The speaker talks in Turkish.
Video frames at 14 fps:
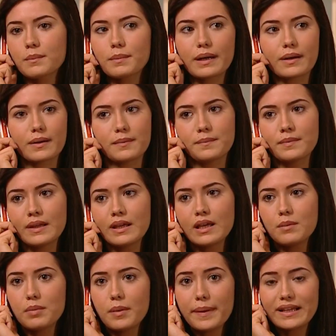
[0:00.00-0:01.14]
Bak,
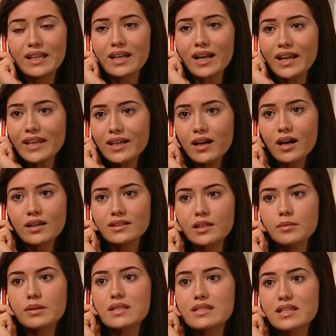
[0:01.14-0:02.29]
bebekler anne
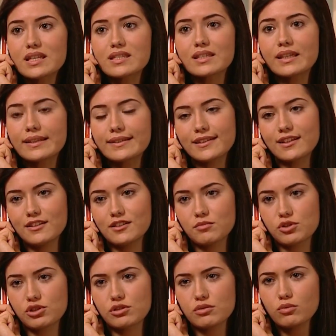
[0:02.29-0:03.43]
karnında bile stresten
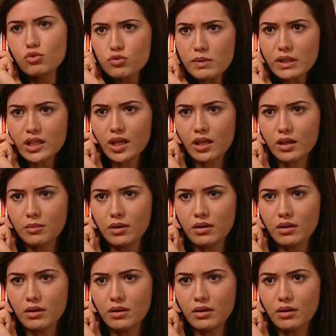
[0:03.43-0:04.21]
etkilenirmiş. Üzme yeğenimi.